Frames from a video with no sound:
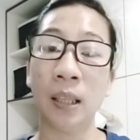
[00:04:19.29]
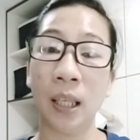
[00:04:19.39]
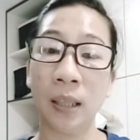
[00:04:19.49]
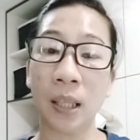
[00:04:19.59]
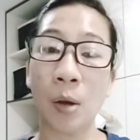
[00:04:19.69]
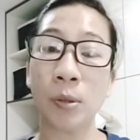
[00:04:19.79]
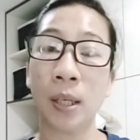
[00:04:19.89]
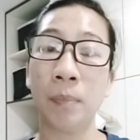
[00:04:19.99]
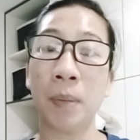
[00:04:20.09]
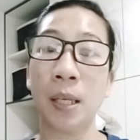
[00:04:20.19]

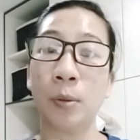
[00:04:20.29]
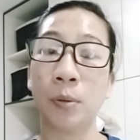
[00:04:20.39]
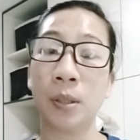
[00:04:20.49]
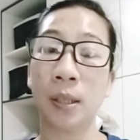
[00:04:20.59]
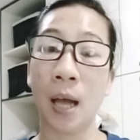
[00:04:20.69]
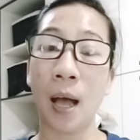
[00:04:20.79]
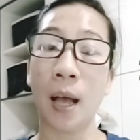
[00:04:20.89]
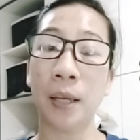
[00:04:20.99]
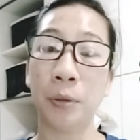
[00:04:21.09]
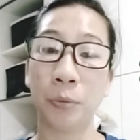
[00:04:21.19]
10,000 pesos na
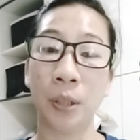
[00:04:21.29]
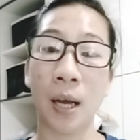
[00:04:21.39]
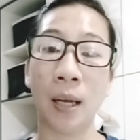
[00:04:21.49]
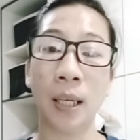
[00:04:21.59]
ayuda